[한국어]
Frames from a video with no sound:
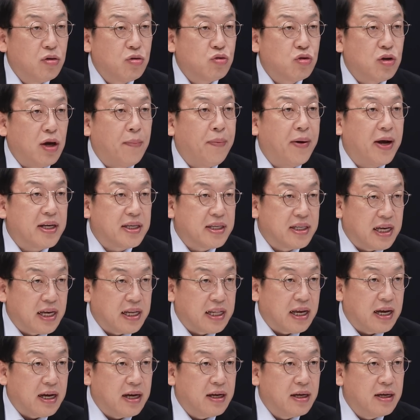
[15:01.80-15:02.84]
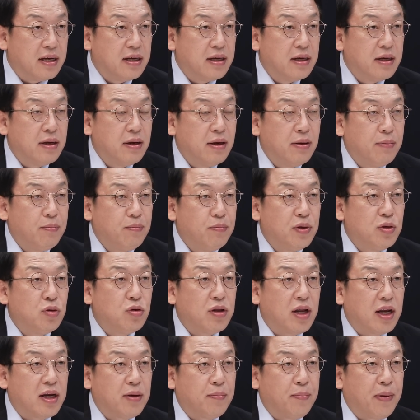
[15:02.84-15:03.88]
좌파 기자다.
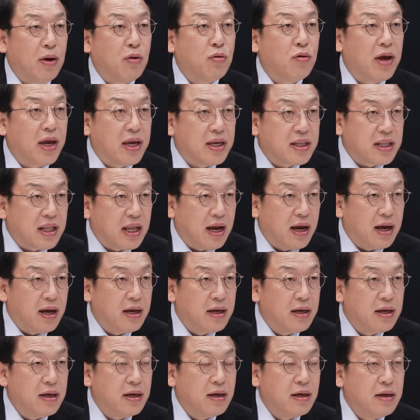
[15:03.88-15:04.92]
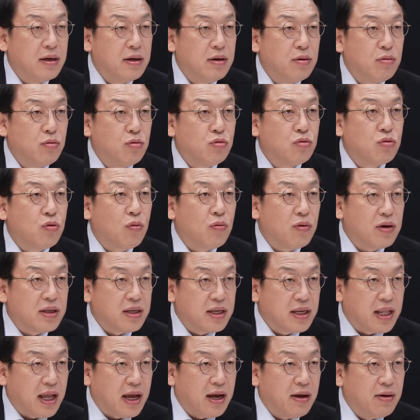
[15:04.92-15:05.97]
민주당이 배후에 있다.
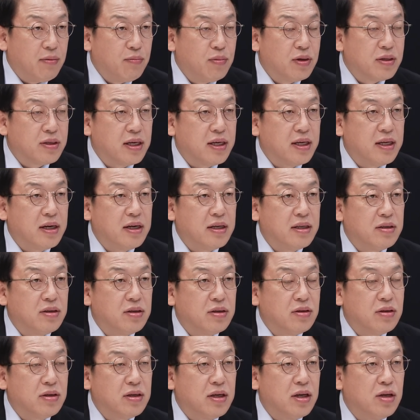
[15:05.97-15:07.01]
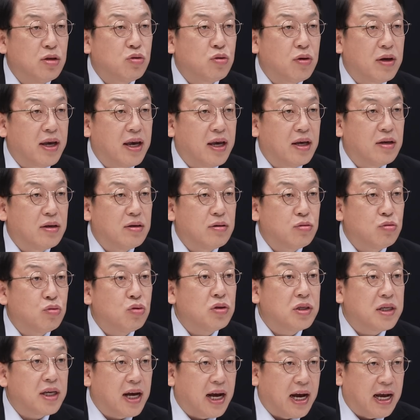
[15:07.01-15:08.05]
운동권이다. 먼저 뭐 이런 일종의
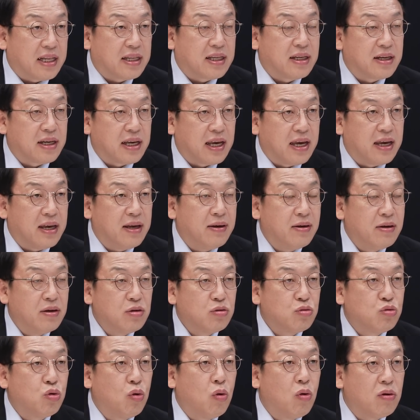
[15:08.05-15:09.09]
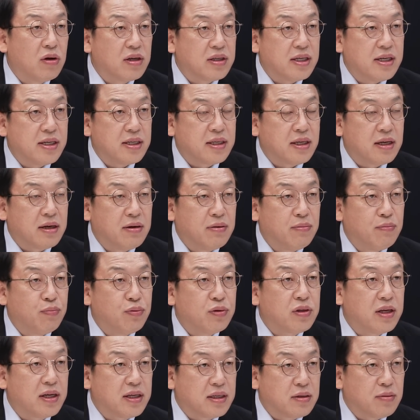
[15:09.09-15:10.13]
수식과 같은 게 네. 좋은 것일처럼
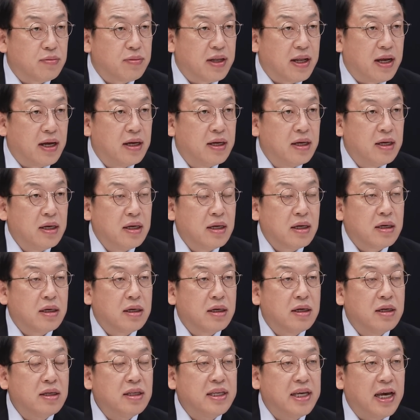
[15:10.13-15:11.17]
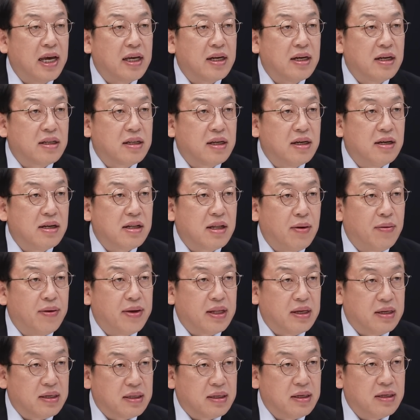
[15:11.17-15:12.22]
붙어 있습니다. 네. 그런 얘기를 들을
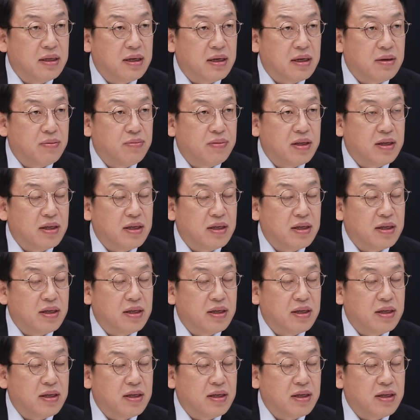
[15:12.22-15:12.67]
때마다 어떤 느낌이